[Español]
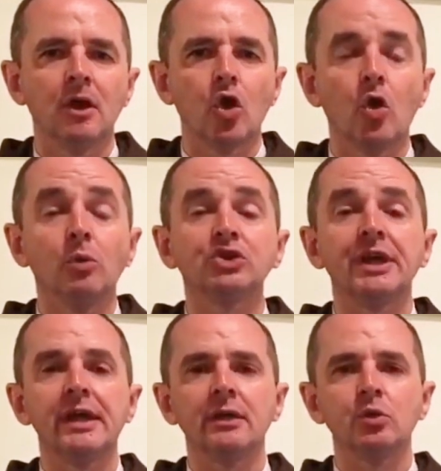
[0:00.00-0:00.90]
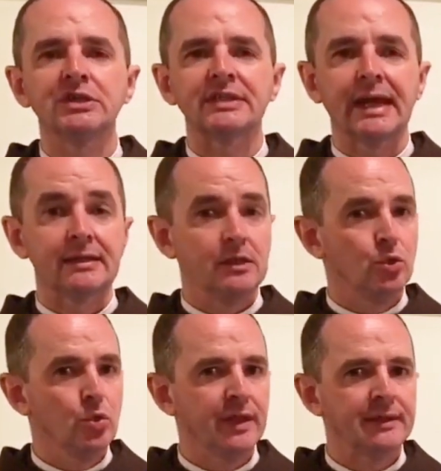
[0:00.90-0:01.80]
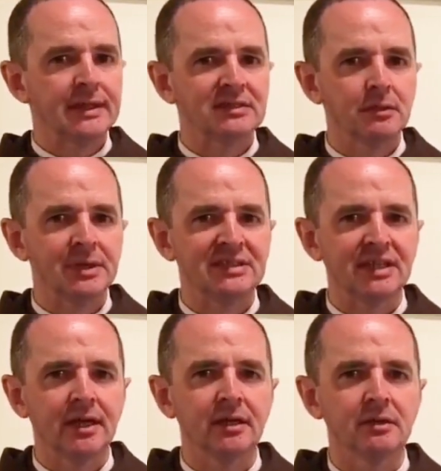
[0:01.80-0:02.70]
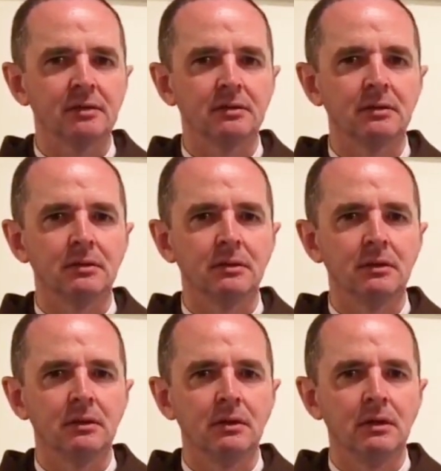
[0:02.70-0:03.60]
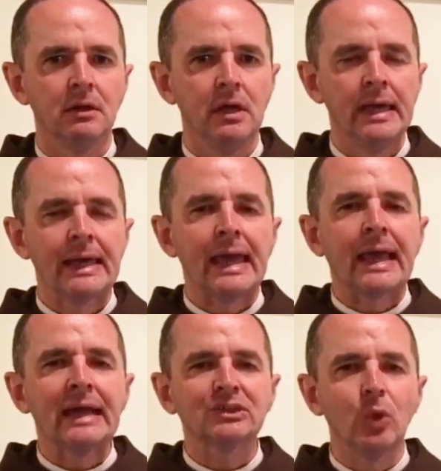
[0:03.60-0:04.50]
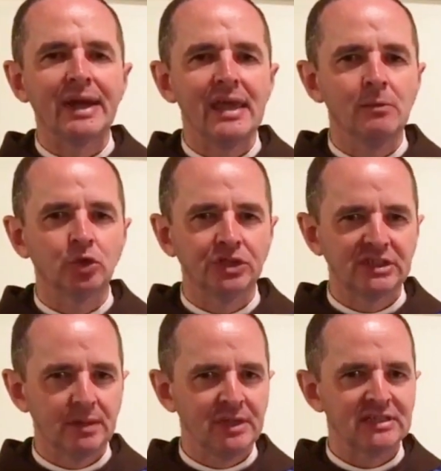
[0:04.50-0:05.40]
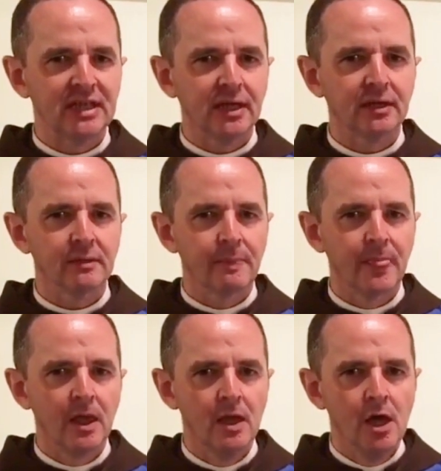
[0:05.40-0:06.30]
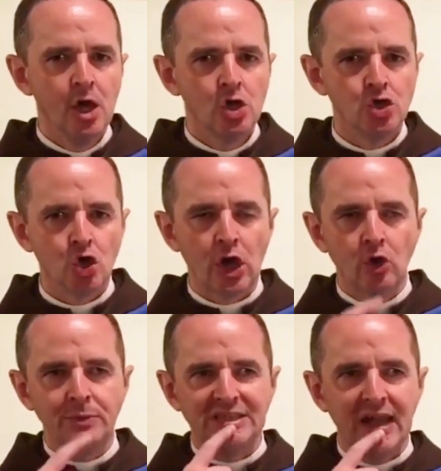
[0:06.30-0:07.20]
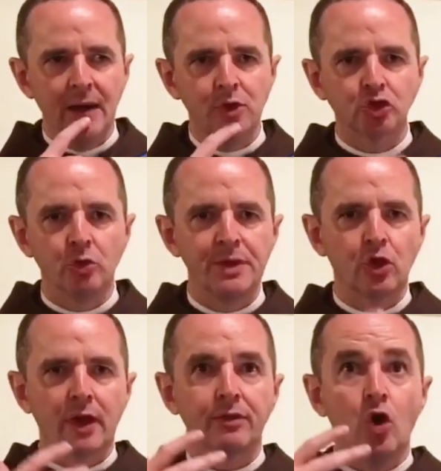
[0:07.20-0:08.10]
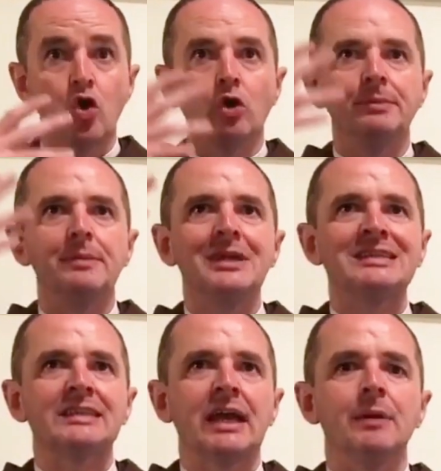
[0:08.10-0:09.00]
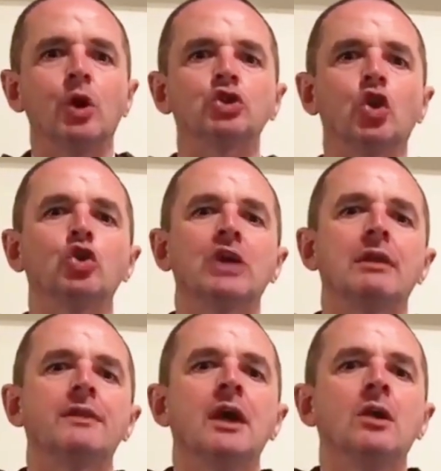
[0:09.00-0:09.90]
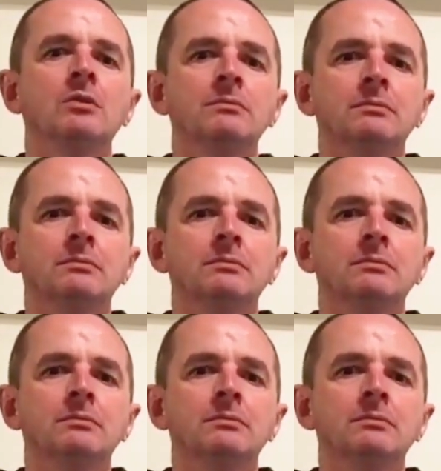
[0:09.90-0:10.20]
¿cómo sería nuestra actitud ante ese mensaje? ¿Qué caso haríamos de ese mensaje? Yo que con mis labios, con mi corazón, con mi vista elevo los ojos al cielo,